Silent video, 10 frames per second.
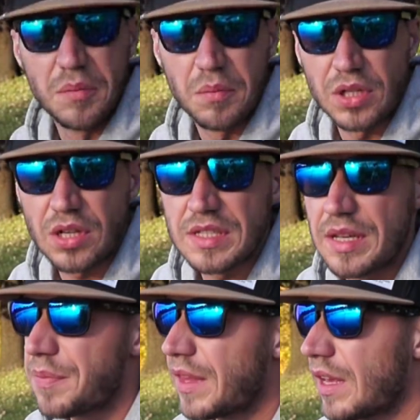Moi
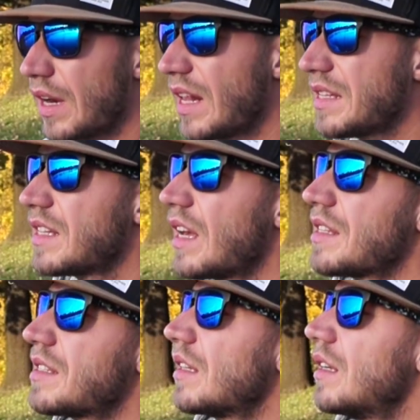drodzy, relacja
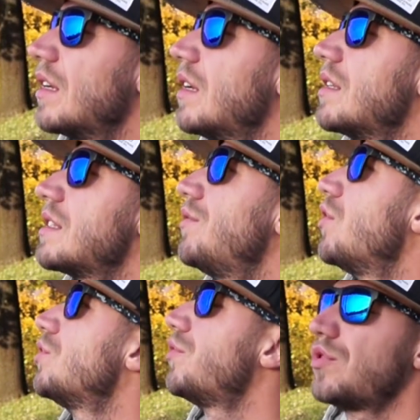e, z zawodów